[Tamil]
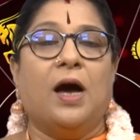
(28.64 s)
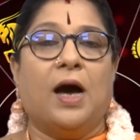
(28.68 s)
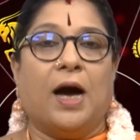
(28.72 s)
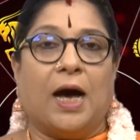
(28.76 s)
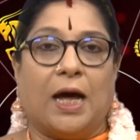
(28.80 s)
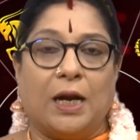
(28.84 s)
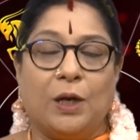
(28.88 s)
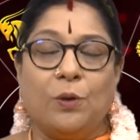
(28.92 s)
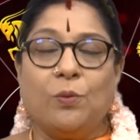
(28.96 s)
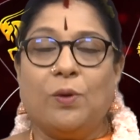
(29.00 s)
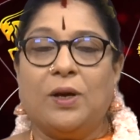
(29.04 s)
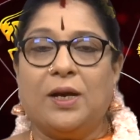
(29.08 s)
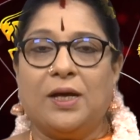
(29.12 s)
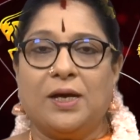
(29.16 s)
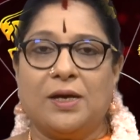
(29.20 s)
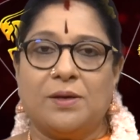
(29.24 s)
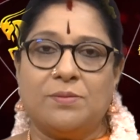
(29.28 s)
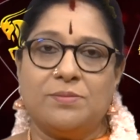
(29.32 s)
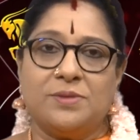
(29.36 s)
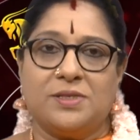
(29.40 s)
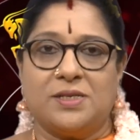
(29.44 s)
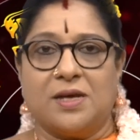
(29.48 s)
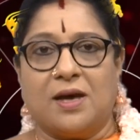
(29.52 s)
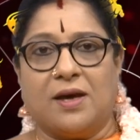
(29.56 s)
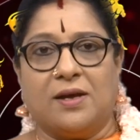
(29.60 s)

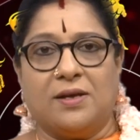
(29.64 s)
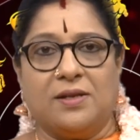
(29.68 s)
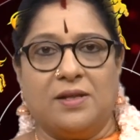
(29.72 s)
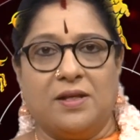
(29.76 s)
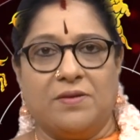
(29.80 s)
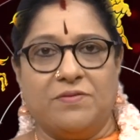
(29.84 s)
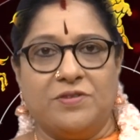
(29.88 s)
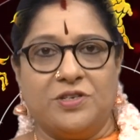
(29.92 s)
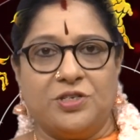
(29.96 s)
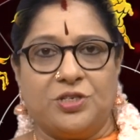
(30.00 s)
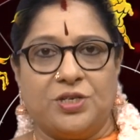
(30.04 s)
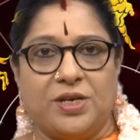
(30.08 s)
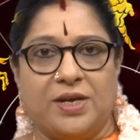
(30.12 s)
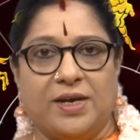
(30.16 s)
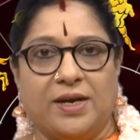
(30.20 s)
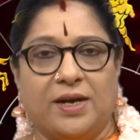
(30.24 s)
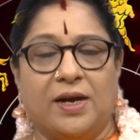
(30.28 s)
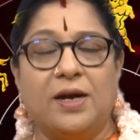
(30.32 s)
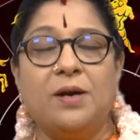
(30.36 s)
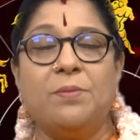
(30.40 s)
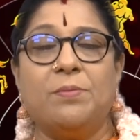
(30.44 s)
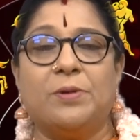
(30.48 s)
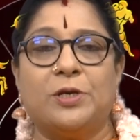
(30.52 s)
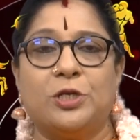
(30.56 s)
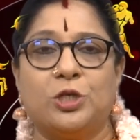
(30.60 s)
அலுவலகம் சார்ந்த
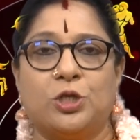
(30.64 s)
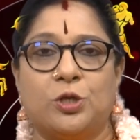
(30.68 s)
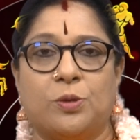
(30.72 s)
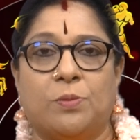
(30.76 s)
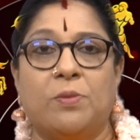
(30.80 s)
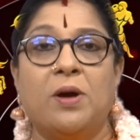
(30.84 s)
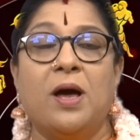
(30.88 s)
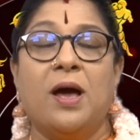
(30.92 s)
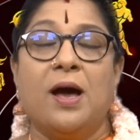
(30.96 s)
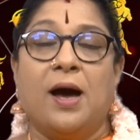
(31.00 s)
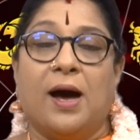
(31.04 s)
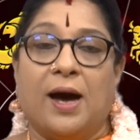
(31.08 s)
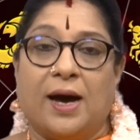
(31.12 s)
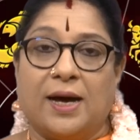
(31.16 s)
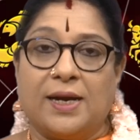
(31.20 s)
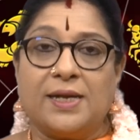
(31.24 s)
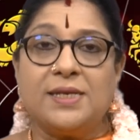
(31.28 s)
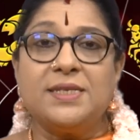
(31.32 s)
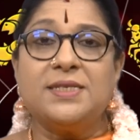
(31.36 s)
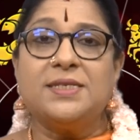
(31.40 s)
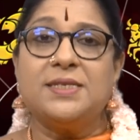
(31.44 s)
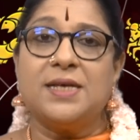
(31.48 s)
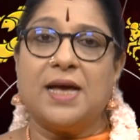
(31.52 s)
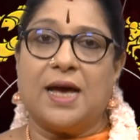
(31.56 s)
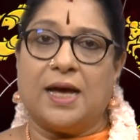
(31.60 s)
விஷயங்கள் மற்றும்
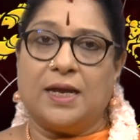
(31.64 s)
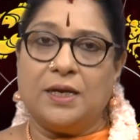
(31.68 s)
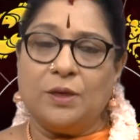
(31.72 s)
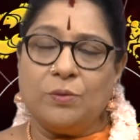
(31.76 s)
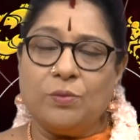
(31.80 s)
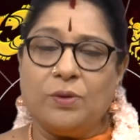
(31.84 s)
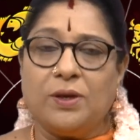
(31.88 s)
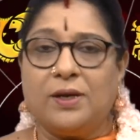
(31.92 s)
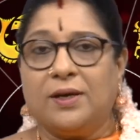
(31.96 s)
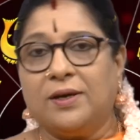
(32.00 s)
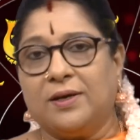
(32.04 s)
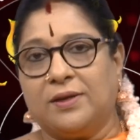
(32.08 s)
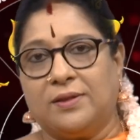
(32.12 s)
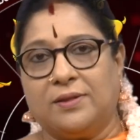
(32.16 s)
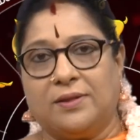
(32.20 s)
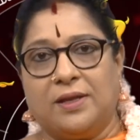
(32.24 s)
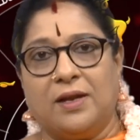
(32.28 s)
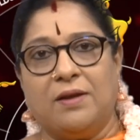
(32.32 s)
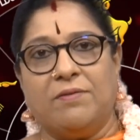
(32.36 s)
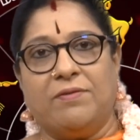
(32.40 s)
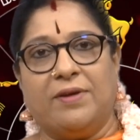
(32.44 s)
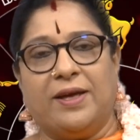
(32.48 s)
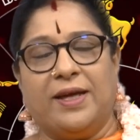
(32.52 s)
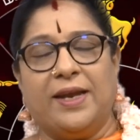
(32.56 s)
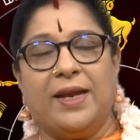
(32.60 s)
அரசு
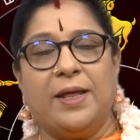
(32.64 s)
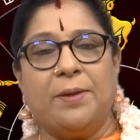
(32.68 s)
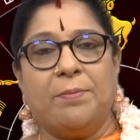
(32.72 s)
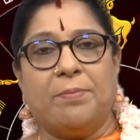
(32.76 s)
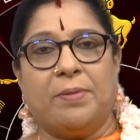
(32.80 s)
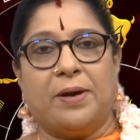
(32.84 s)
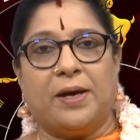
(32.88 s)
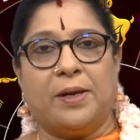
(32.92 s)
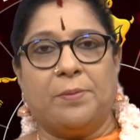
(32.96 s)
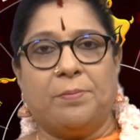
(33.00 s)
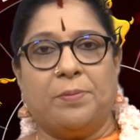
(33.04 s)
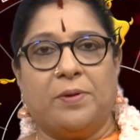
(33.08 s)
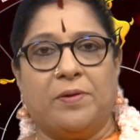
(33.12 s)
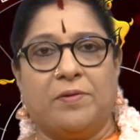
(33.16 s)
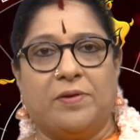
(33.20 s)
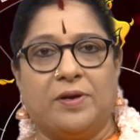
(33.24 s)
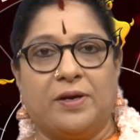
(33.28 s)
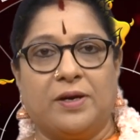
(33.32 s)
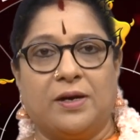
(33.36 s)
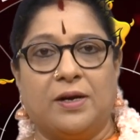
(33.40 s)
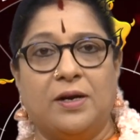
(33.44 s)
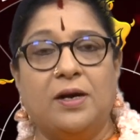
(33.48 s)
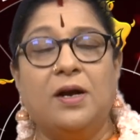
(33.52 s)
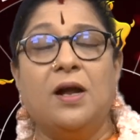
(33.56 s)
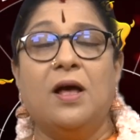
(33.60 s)
அலுவலகத்தில் வேலை
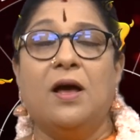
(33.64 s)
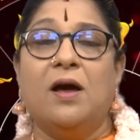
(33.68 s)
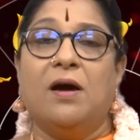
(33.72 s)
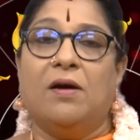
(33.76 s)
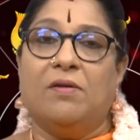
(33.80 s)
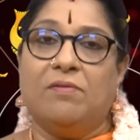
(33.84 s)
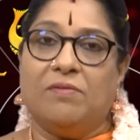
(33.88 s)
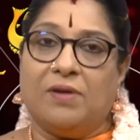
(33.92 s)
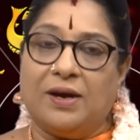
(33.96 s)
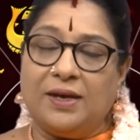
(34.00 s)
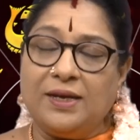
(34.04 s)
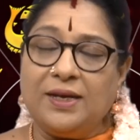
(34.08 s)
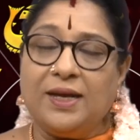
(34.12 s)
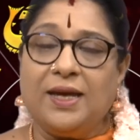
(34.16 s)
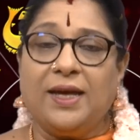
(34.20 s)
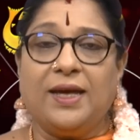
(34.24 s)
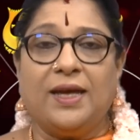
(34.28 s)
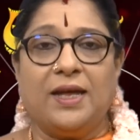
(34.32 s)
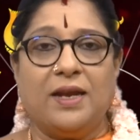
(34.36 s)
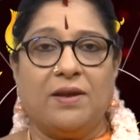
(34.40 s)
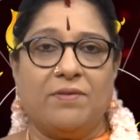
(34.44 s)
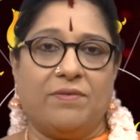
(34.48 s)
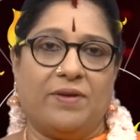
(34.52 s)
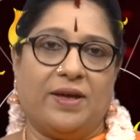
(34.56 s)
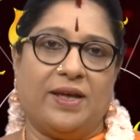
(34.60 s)
பார்ப்பவர்கள்
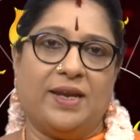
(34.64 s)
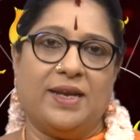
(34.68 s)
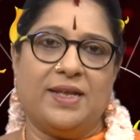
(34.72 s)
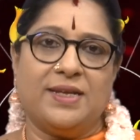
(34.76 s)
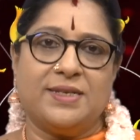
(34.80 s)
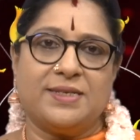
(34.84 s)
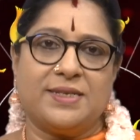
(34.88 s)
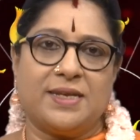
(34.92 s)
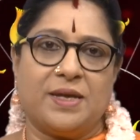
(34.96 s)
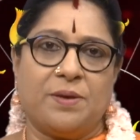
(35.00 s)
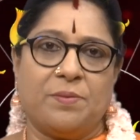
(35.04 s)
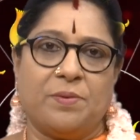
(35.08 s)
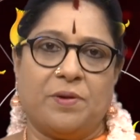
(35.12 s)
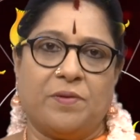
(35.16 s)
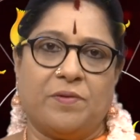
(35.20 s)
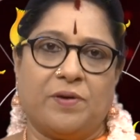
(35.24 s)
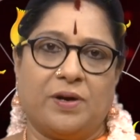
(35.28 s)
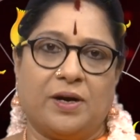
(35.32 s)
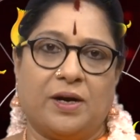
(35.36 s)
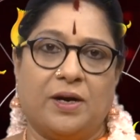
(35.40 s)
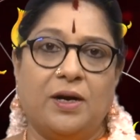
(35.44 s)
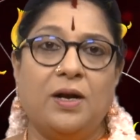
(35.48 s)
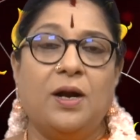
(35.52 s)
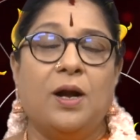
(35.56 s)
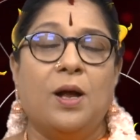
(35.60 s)
வங்கியில் வேலை
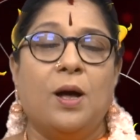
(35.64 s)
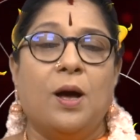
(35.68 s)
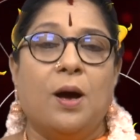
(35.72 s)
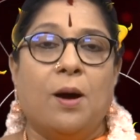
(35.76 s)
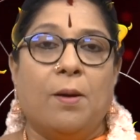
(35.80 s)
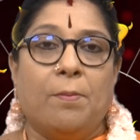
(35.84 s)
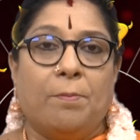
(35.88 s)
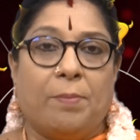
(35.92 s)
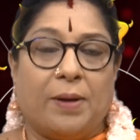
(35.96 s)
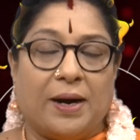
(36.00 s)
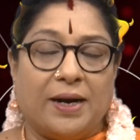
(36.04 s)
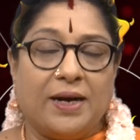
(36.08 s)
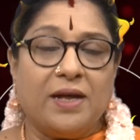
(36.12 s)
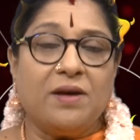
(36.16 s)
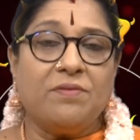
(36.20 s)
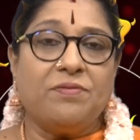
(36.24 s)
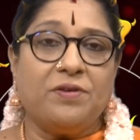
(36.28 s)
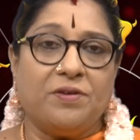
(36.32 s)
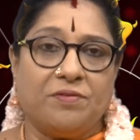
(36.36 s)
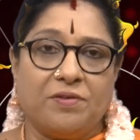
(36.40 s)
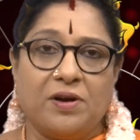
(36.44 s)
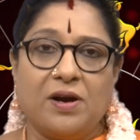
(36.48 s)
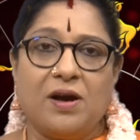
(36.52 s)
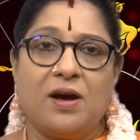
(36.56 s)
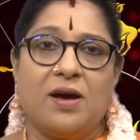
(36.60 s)
செய்பவர்கள் பண
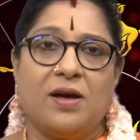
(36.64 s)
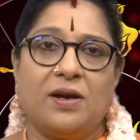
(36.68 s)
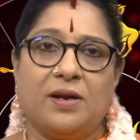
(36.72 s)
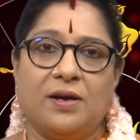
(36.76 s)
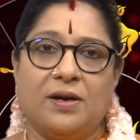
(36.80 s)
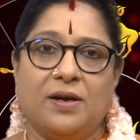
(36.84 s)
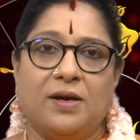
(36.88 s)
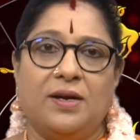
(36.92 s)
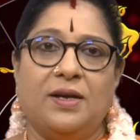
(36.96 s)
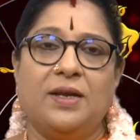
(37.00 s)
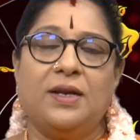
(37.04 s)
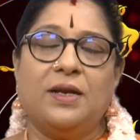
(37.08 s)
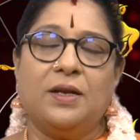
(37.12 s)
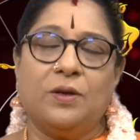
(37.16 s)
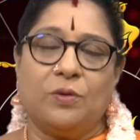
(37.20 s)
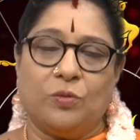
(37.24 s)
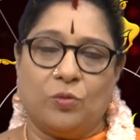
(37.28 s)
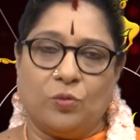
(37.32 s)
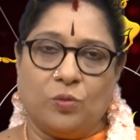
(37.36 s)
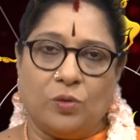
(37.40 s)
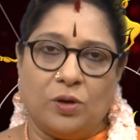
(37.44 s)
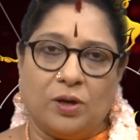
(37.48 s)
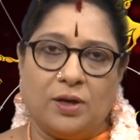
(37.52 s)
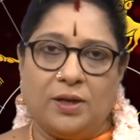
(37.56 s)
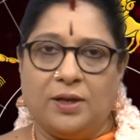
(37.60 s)
விவகாரங்களில்
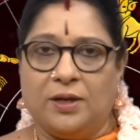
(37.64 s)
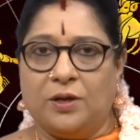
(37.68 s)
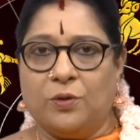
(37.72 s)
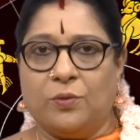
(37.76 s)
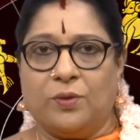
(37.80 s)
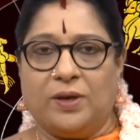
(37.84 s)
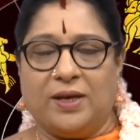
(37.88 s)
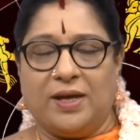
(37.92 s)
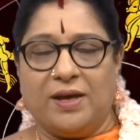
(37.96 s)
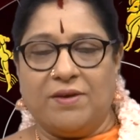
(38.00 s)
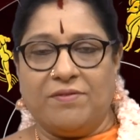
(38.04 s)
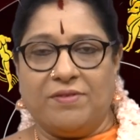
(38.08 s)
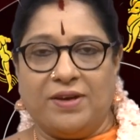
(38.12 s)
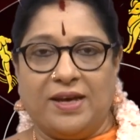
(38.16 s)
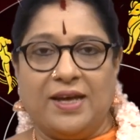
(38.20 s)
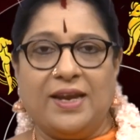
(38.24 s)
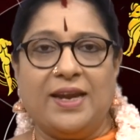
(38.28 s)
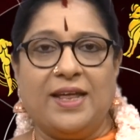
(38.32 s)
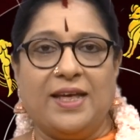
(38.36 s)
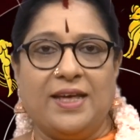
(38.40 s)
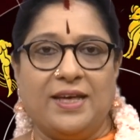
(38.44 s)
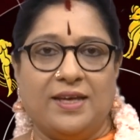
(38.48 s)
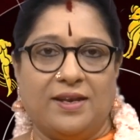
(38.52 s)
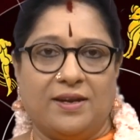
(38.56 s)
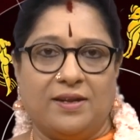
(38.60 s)
உங்களினுடைய
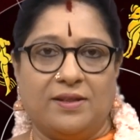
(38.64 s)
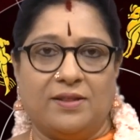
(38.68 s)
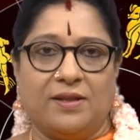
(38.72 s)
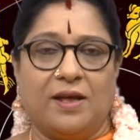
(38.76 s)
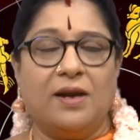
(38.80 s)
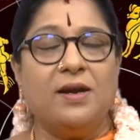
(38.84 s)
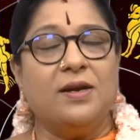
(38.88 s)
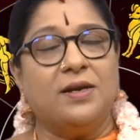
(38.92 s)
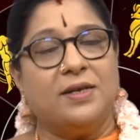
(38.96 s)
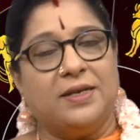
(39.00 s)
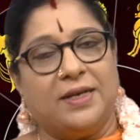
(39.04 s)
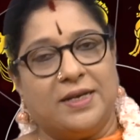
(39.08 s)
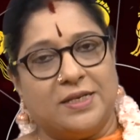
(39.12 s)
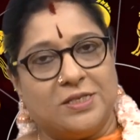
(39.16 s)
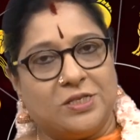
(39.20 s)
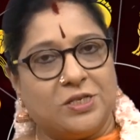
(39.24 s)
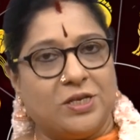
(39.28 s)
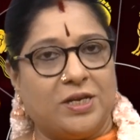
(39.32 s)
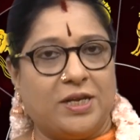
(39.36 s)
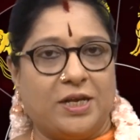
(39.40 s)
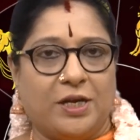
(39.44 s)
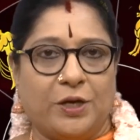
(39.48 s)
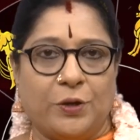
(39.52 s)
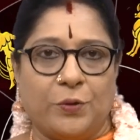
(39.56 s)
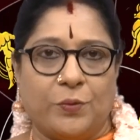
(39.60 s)
வேலை இருந்தால்
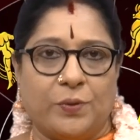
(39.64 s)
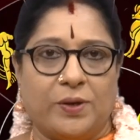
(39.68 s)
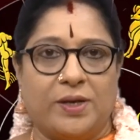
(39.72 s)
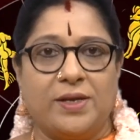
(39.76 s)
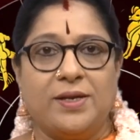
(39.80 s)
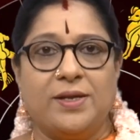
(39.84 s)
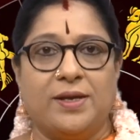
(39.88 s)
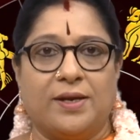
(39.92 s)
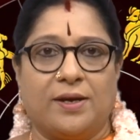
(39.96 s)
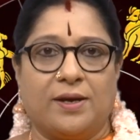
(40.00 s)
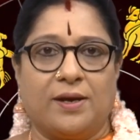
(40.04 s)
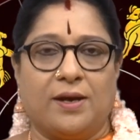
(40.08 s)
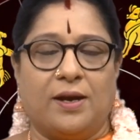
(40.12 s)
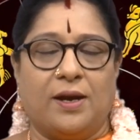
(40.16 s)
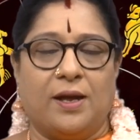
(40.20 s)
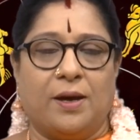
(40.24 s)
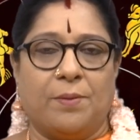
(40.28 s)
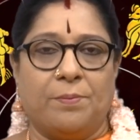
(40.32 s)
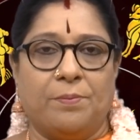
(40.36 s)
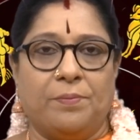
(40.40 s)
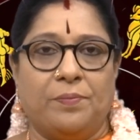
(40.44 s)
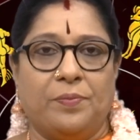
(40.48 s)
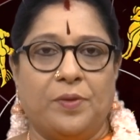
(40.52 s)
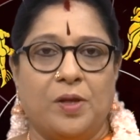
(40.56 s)
எச்சரிக்கையுடன் இருக்கலாம்